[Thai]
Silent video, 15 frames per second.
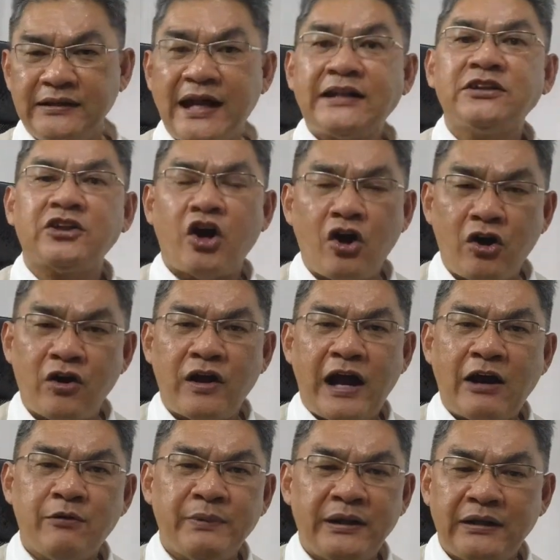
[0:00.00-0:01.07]
นัดต่อ
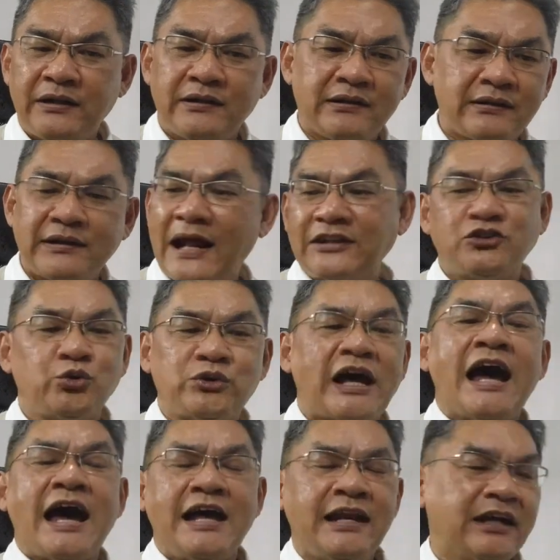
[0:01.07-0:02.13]
เอาเป็นนัดสุด
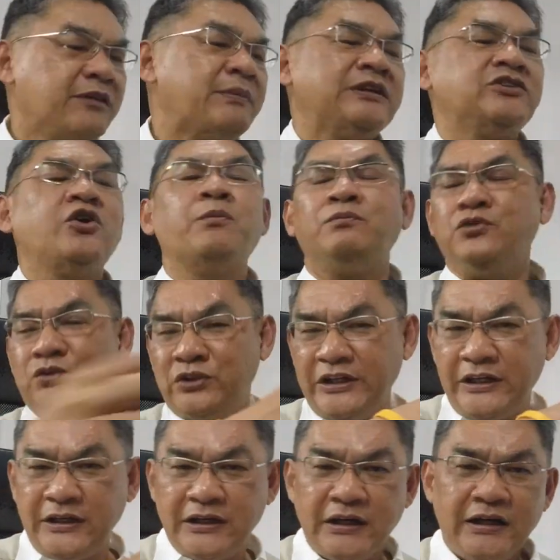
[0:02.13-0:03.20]
ท้ายแล้วก็ไปจบอยู่
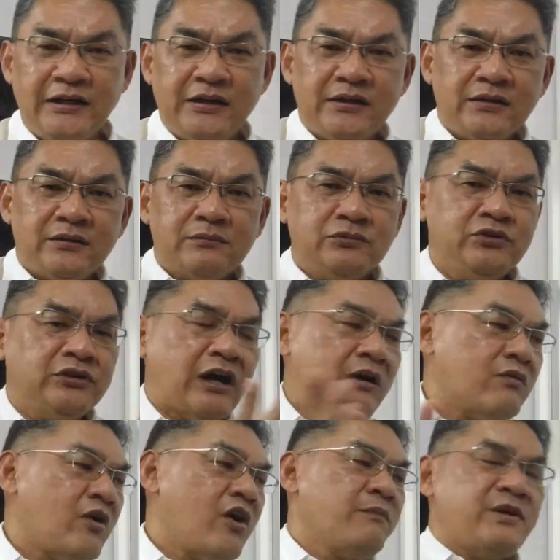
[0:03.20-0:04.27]
ที่คุณทา
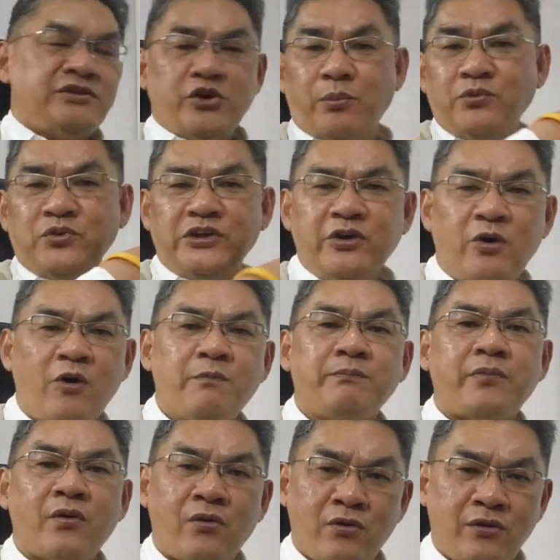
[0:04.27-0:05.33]
วอไปจมอยู่ที่โฮม
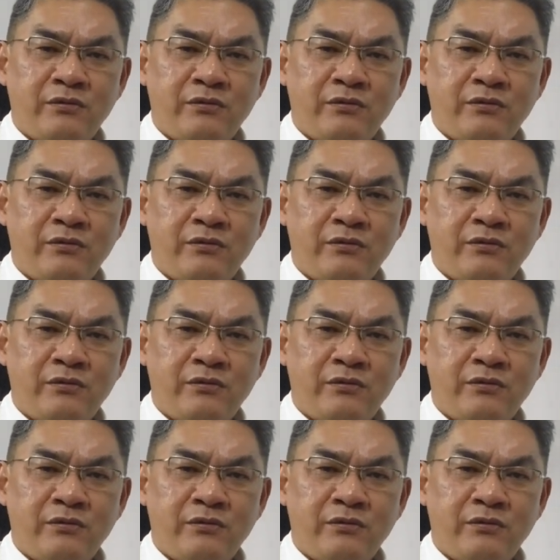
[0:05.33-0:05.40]
โปร